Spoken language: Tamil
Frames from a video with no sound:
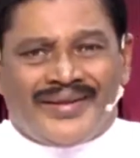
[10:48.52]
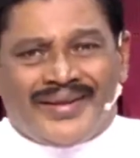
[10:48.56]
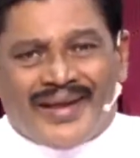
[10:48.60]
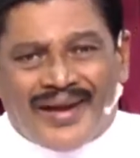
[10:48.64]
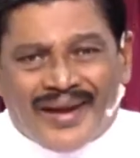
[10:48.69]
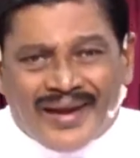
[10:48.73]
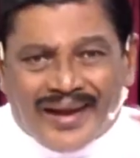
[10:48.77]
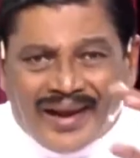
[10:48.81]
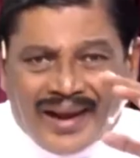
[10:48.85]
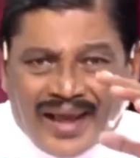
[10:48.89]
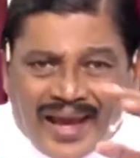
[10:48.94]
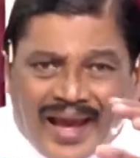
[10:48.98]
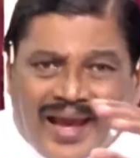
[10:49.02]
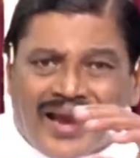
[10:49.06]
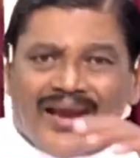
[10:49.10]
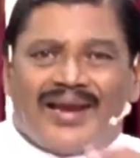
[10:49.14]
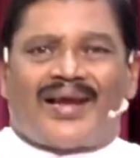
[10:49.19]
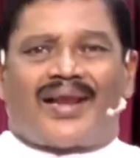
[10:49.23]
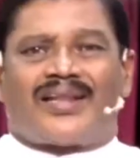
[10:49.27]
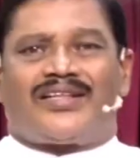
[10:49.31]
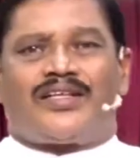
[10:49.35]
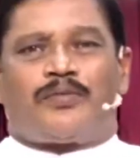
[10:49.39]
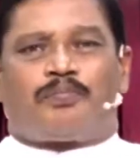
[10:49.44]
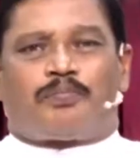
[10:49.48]

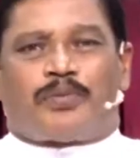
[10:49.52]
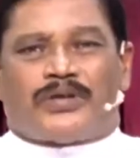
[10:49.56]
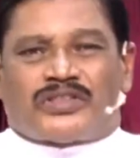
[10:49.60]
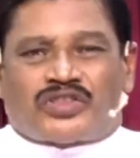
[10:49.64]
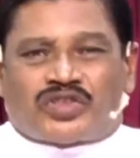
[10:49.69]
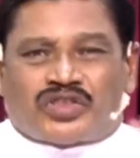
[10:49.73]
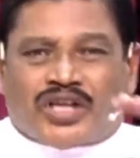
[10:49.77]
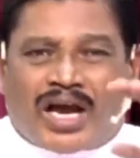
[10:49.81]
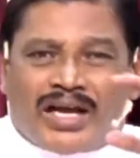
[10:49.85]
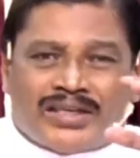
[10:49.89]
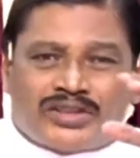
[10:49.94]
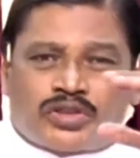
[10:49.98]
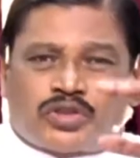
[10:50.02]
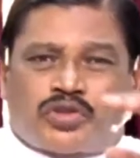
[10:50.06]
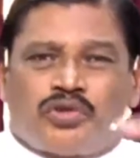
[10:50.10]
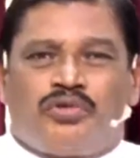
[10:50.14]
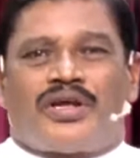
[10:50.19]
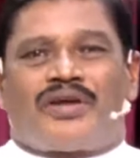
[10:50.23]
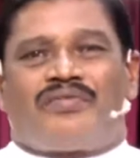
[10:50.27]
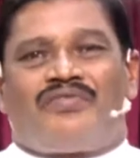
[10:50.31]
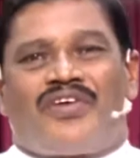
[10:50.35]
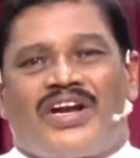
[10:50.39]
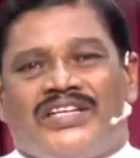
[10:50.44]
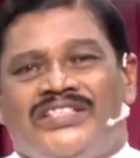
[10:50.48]
இல்லைங்கிறது
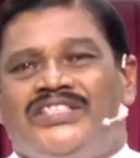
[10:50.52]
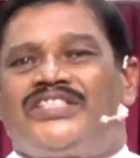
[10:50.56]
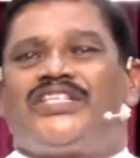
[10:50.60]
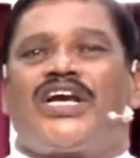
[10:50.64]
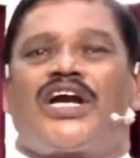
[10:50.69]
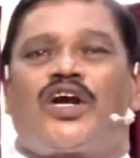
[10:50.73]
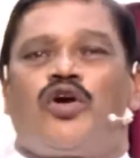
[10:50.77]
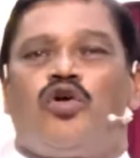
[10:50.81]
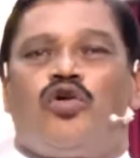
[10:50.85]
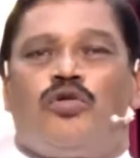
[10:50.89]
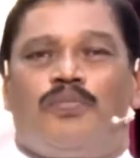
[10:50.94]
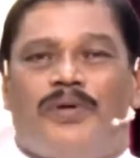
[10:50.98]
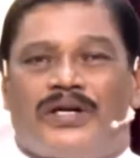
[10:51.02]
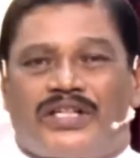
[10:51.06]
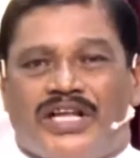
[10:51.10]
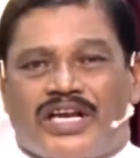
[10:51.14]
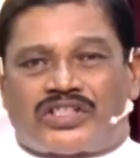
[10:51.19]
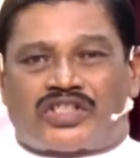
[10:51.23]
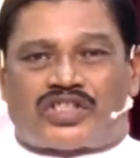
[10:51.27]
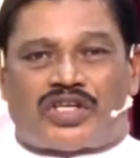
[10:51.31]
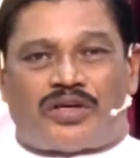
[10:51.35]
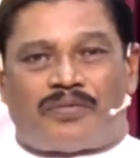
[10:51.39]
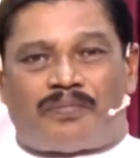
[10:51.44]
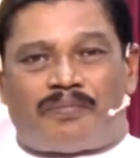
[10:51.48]
பிசாசுடைய வஞ்சக
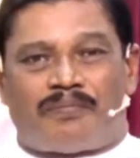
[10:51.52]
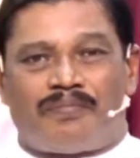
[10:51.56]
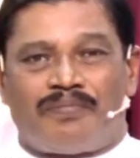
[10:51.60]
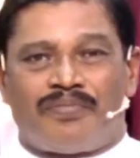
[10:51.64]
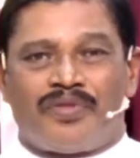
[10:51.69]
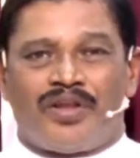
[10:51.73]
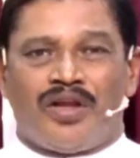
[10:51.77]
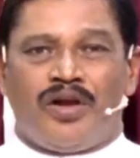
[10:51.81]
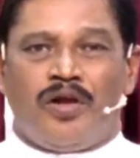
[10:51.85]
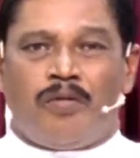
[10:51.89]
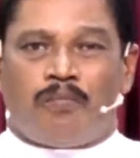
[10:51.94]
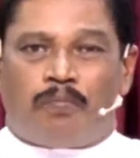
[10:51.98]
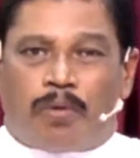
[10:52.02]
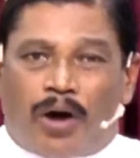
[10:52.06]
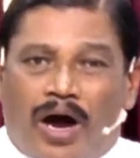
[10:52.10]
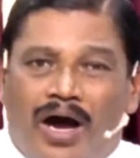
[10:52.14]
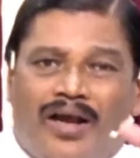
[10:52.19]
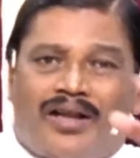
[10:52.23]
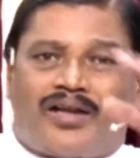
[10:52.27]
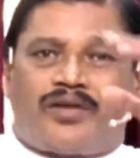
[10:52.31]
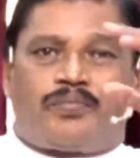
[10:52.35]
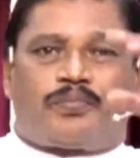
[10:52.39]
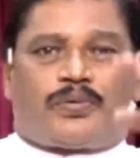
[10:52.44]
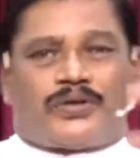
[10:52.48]
உபதேசம்
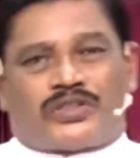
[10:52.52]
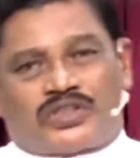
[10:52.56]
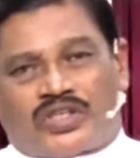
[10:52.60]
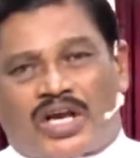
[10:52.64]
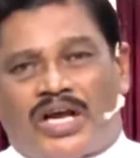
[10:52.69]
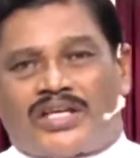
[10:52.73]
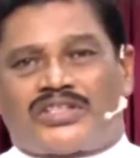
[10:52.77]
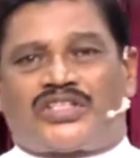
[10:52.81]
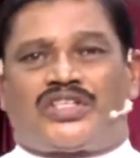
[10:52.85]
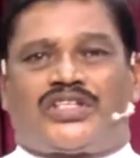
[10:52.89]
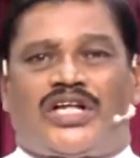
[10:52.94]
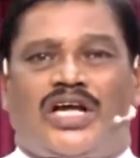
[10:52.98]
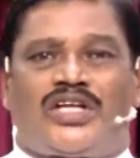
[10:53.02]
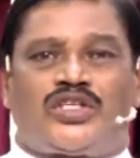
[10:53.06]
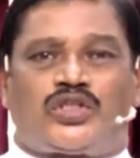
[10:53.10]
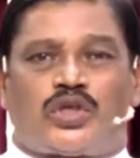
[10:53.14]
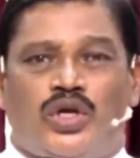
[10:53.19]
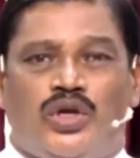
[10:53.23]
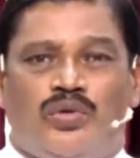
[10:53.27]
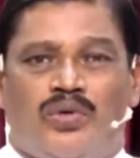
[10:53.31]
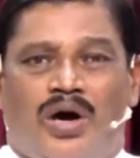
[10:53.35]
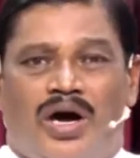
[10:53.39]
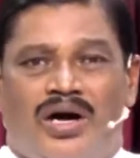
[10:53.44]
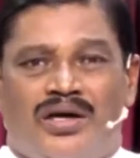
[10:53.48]
பாரு பிசாசு தான்
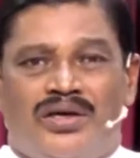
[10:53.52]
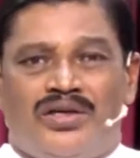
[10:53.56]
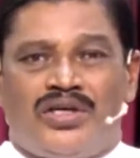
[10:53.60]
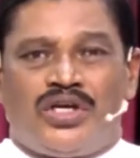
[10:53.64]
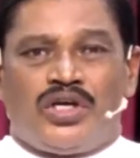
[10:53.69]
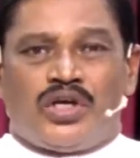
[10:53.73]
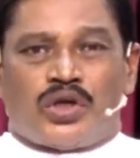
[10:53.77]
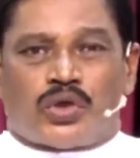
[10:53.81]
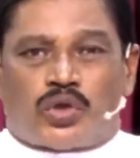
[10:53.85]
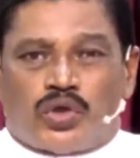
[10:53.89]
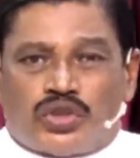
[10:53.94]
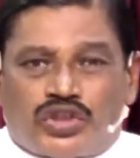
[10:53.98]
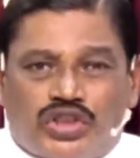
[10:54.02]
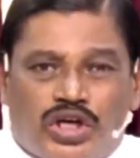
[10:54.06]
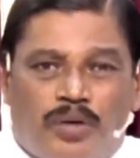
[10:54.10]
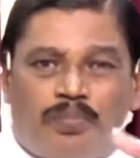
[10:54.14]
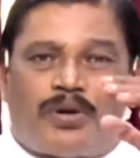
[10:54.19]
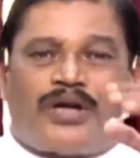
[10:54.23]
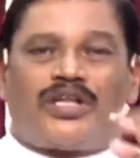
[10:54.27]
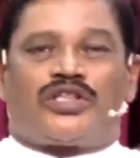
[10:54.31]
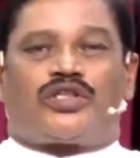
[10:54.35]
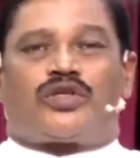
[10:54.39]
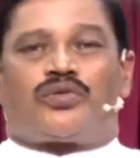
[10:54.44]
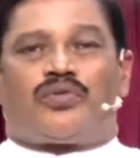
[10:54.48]
சொல்லுவான்
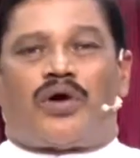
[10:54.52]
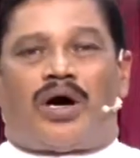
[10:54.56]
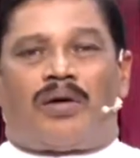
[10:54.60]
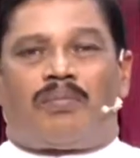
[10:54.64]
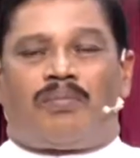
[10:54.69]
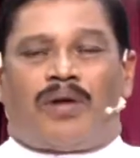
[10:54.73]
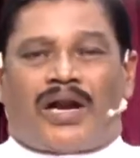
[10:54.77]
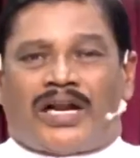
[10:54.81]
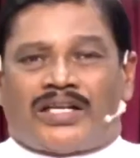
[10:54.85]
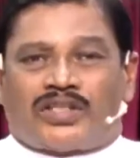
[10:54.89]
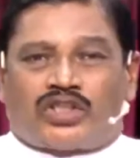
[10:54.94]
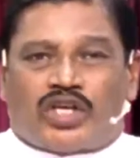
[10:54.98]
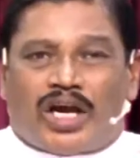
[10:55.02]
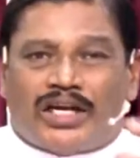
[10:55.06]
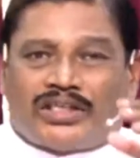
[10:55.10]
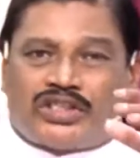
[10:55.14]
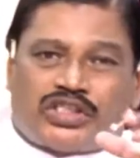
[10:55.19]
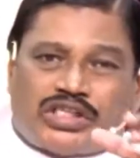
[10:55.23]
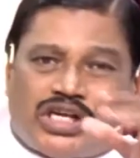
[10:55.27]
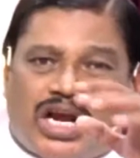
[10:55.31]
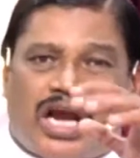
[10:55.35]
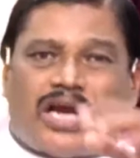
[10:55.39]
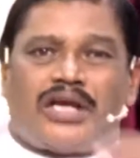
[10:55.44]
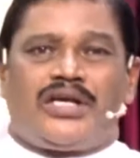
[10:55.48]
குற்றப்படுத்துவான்
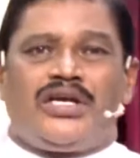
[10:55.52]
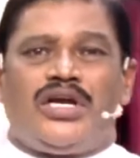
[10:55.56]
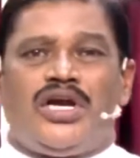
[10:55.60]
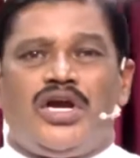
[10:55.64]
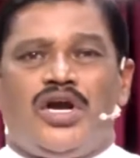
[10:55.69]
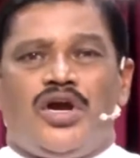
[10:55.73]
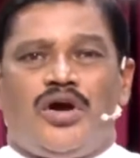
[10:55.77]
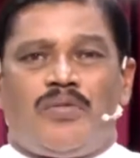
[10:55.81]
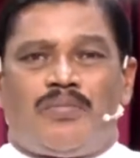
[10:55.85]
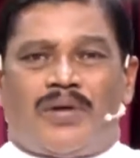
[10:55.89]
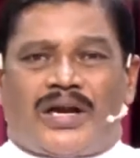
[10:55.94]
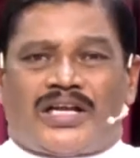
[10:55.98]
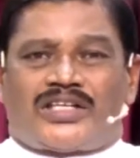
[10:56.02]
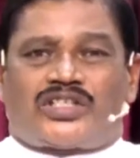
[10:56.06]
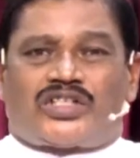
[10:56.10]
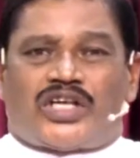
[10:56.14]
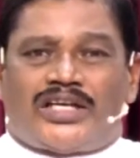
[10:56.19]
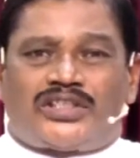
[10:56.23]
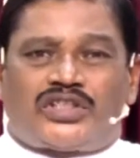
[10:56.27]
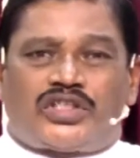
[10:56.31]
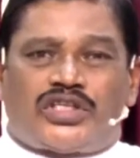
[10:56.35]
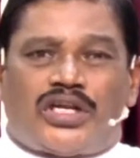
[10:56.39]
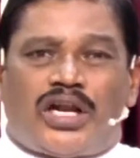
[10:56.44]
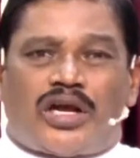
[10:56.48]
மனச்சாட்சியை
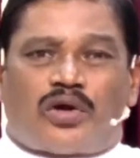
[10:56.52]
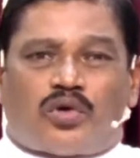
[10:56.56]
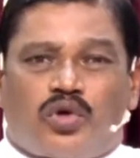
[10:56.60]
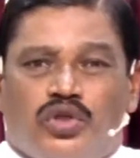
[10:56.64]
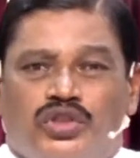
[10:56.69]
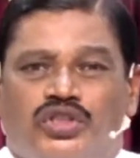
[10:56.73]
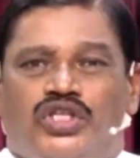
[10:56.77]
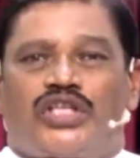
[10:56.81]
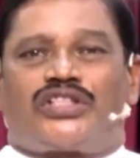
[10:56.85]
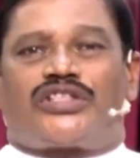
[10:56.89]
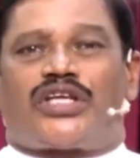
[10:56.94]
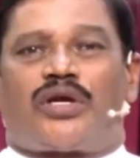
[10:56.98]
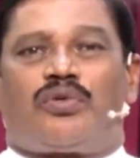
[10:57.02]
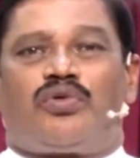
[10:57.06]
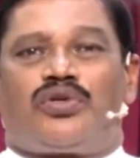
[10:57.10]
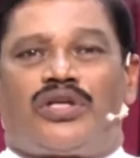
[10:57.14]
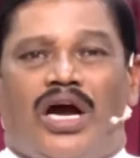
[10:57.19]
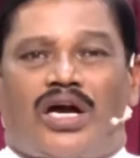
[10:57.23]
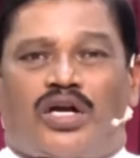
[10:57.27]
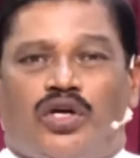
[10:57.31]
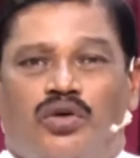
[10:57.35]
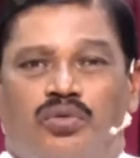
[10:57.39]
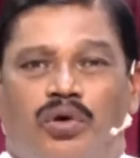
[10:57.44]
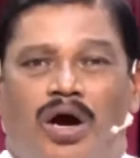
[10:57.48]
மனச்சாட்சியில குற்றத்தை
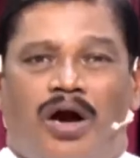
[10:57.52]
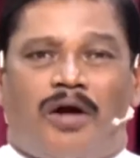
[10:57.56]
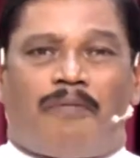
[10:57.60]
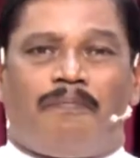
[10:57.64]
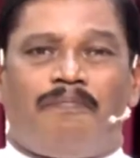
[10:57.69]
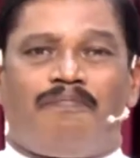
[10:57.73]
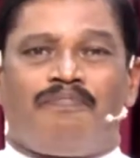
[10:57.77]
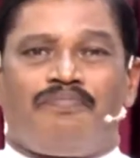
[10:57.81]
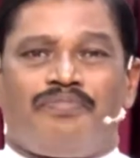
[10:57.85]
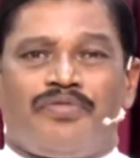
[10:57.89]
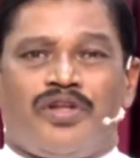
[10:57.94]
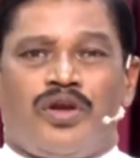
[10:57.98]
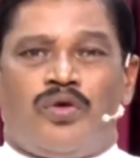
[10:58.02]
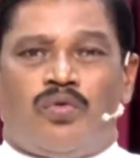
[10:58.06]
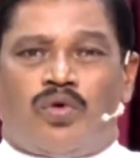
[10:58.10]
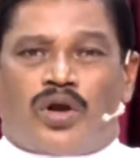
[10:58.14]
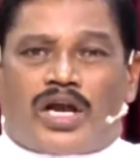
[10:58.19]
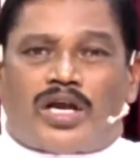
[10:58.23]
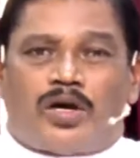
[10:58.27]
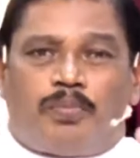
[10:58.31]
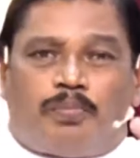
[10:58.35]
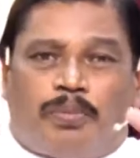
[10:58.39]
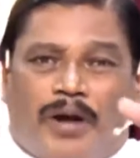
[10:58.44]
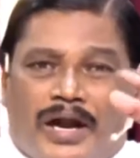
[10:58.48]
உண்டாக்குவான்
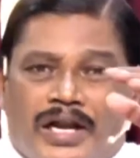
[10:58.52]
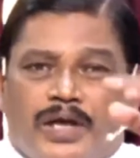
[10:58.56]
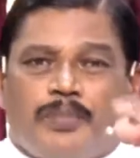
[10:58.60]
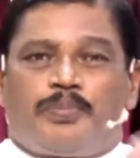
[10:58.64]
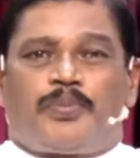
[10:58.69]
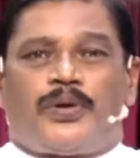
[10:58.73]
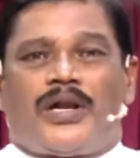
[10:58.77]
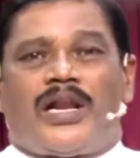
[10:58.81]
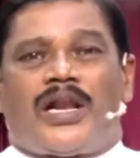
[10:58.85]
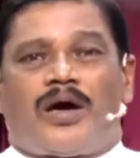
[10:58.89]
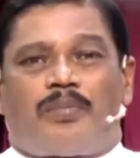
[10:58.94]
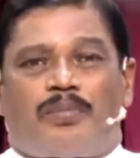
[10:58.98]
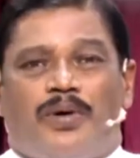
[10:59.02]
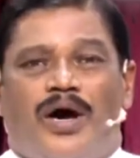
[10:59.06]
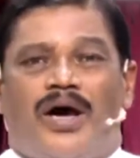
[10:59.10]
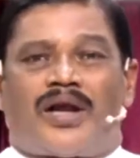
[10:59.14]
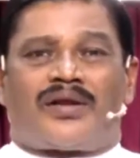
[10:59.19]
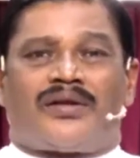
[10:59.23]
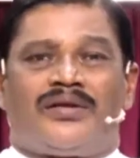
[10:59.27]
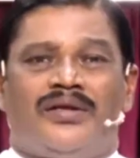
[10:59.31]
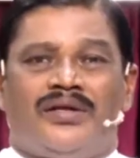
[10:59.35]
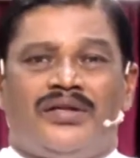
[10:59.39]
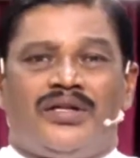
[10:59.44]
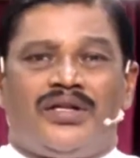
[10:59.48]
உனக்கு படிப்பு இல்லை
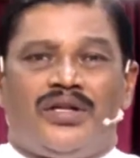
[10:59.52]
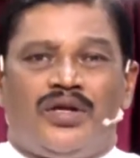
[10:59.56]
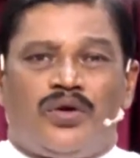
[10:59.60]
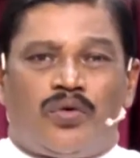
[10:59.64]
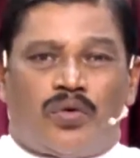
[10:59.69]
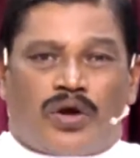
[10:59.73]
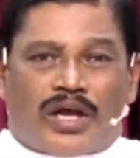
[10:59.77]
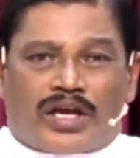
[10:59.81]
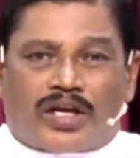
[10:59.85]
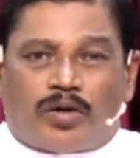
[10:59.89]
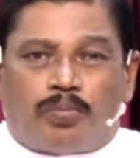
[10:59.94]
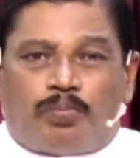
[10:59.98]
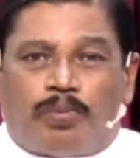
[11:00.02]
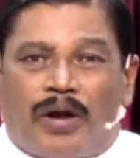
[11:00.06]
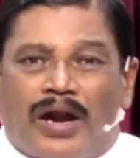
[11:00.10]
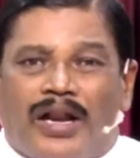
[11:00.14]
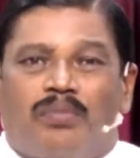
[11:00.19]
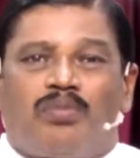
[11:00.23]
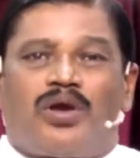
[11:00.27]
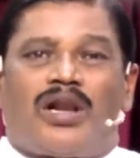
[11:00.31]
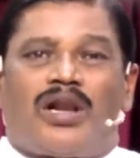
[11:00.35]
பாரு உனக்கு பணம்